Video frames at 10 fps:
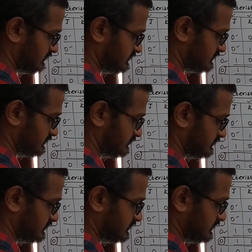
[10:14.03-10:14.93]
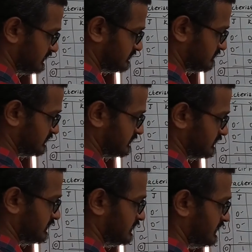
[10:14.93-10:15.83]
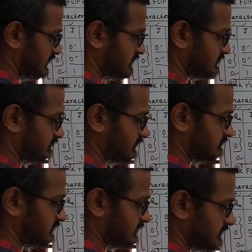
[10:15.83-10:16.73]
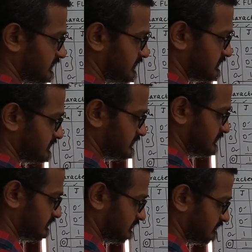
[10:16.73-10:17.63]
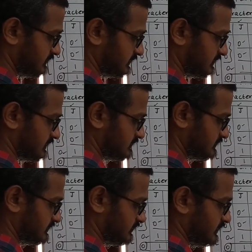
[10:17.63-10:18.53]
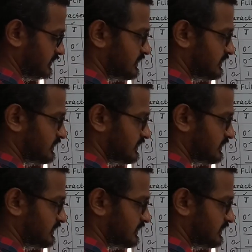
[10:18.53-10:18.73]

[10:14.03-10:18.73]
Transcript: ஒன் ஜீரோவுக்கு எக்ஸ் ஒன் அடுத்து ஒன் ஒன்றுக்கு எக்ஸ் ஜீரோ ஒன் ஒன்றுக்கு எக்ஸ் ஜீரோ